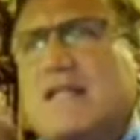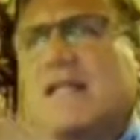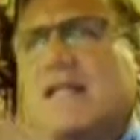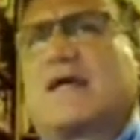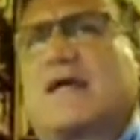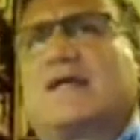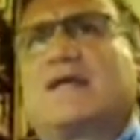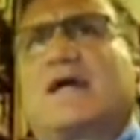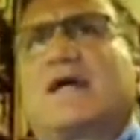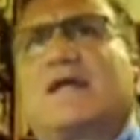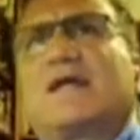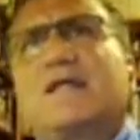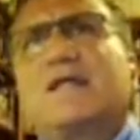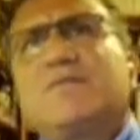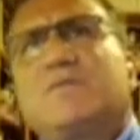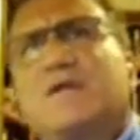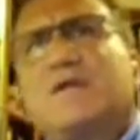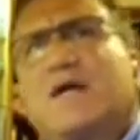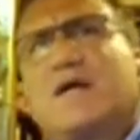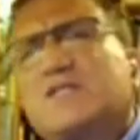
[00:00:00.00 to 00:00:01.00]
sıkıntılardan
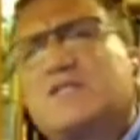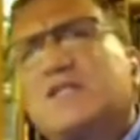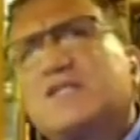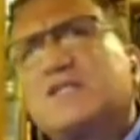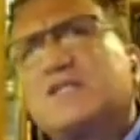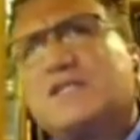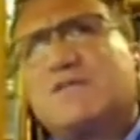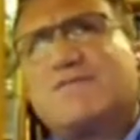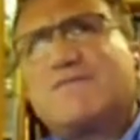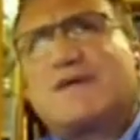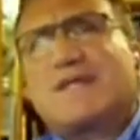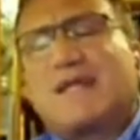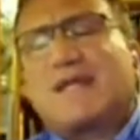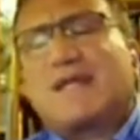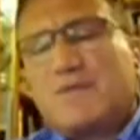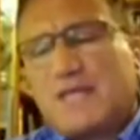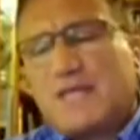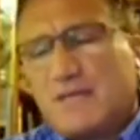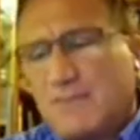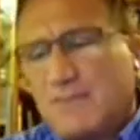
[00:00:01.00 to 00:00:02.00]
kaynaklanan bir acelecilik var.
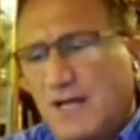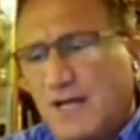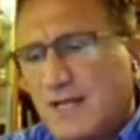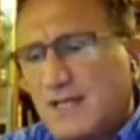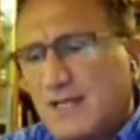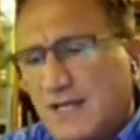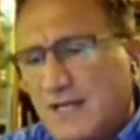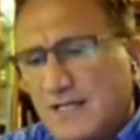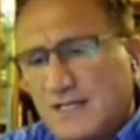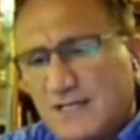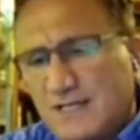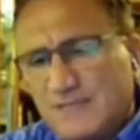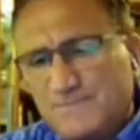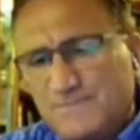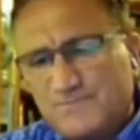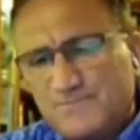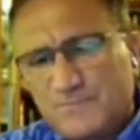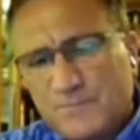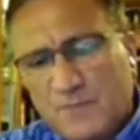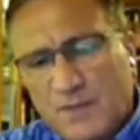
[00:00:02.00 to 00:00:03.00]
Yani Kemal'in
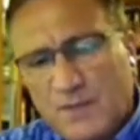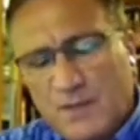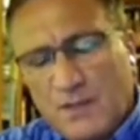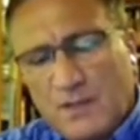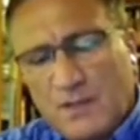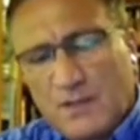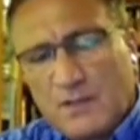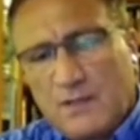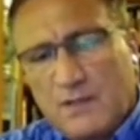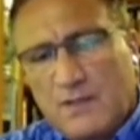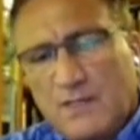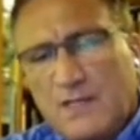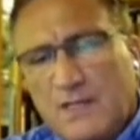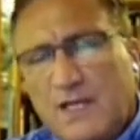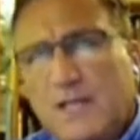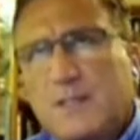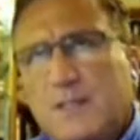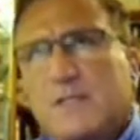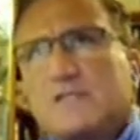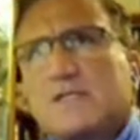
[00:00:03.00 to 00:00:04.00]
halkı e,
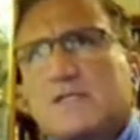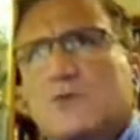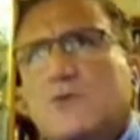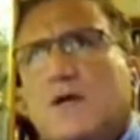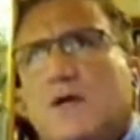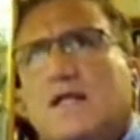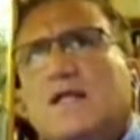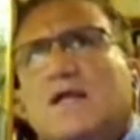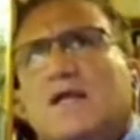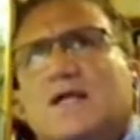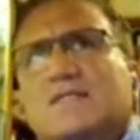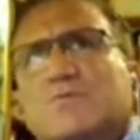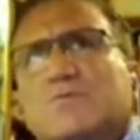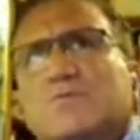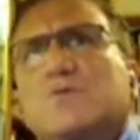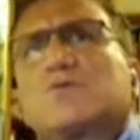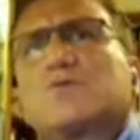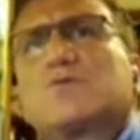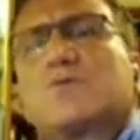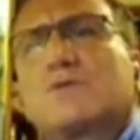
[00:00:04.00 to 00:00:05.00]
Karadeniz'de doğal
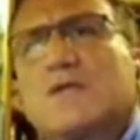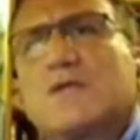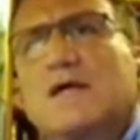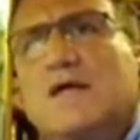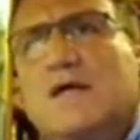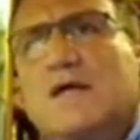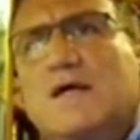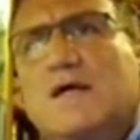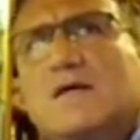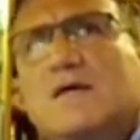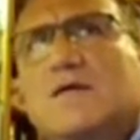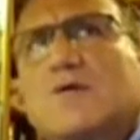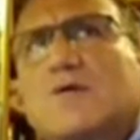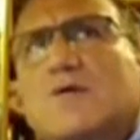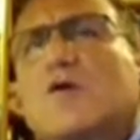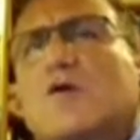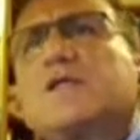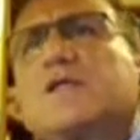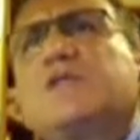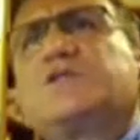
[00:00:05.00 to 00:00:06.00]
gaz bulunduğunda
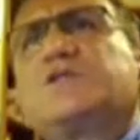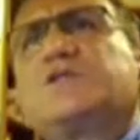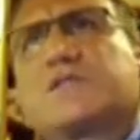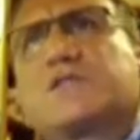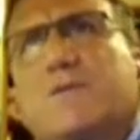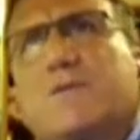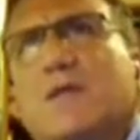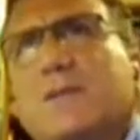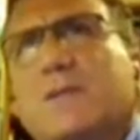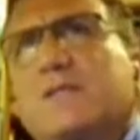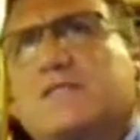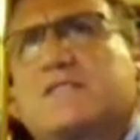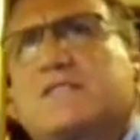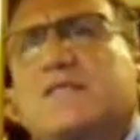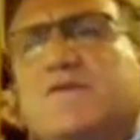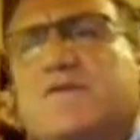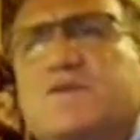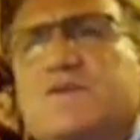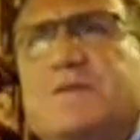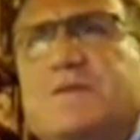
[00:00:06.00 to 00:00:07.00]
göklere çıktı böyle.
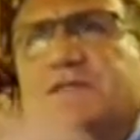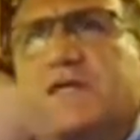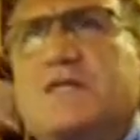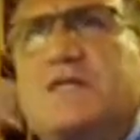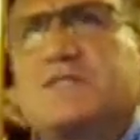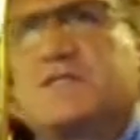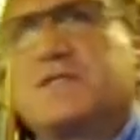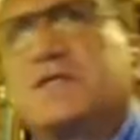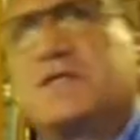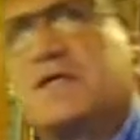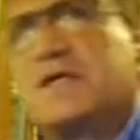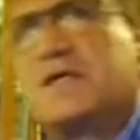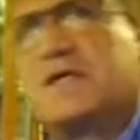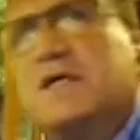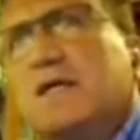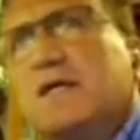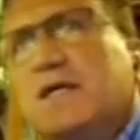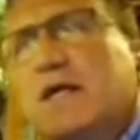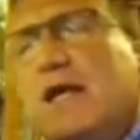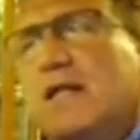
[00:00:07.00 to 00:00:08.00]
Nasıl sevinç mesajları
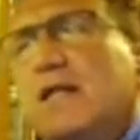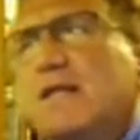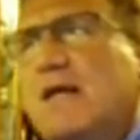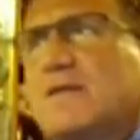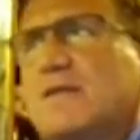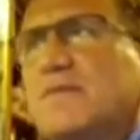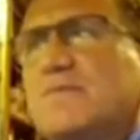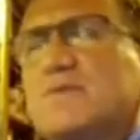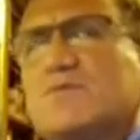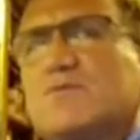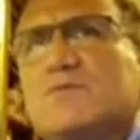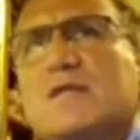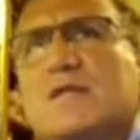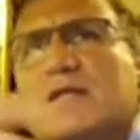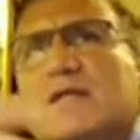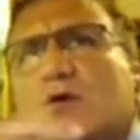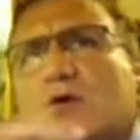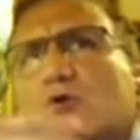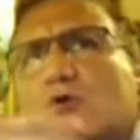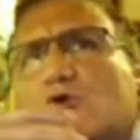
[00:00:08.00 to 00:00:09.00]
yayınlandı. Biz
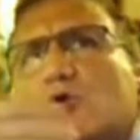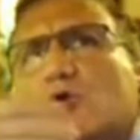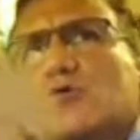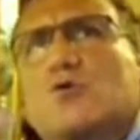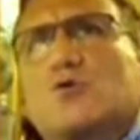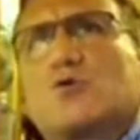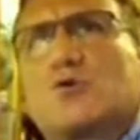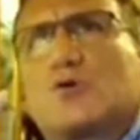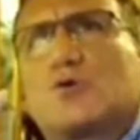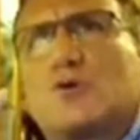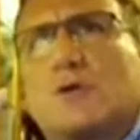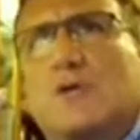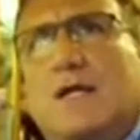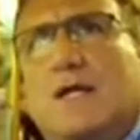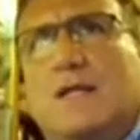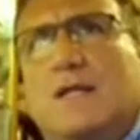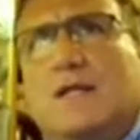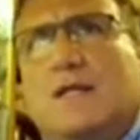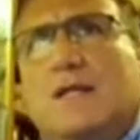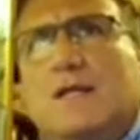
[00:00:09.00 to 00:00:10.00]
bunlardan gurur duyduk.
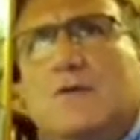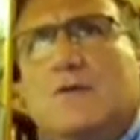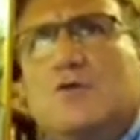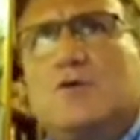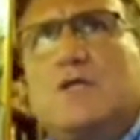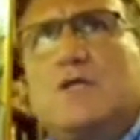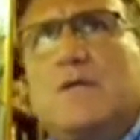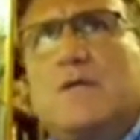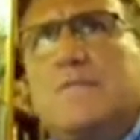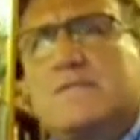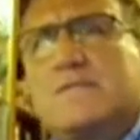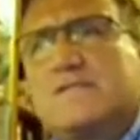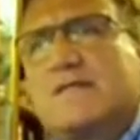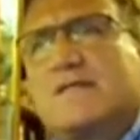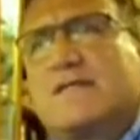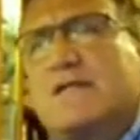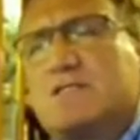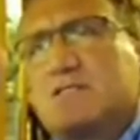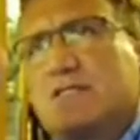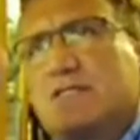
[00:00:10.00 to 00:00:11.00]
Yani ülkemizin
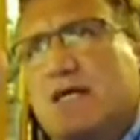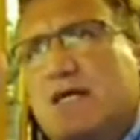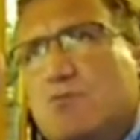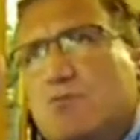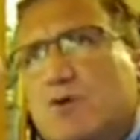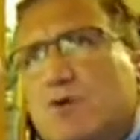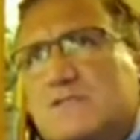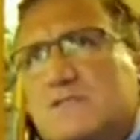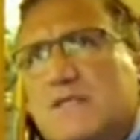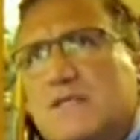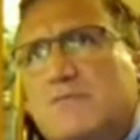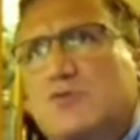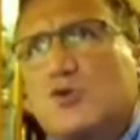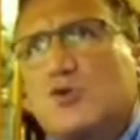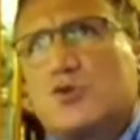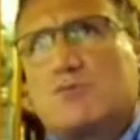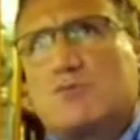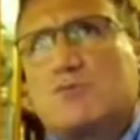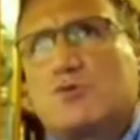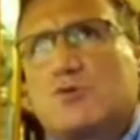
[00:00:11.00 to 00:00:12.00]
evet. enerji darboğazına bir
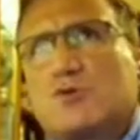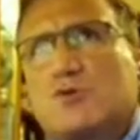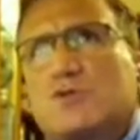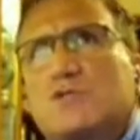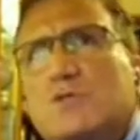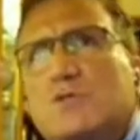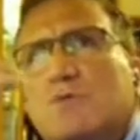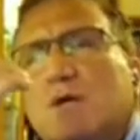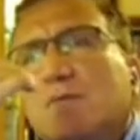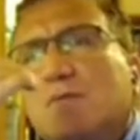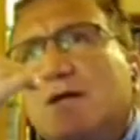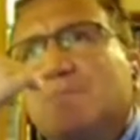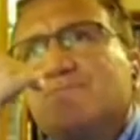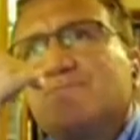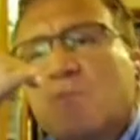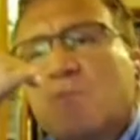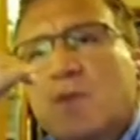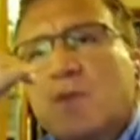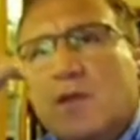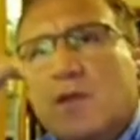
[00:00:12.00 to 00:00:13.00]
çözümdü sonuçta bu ama
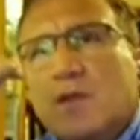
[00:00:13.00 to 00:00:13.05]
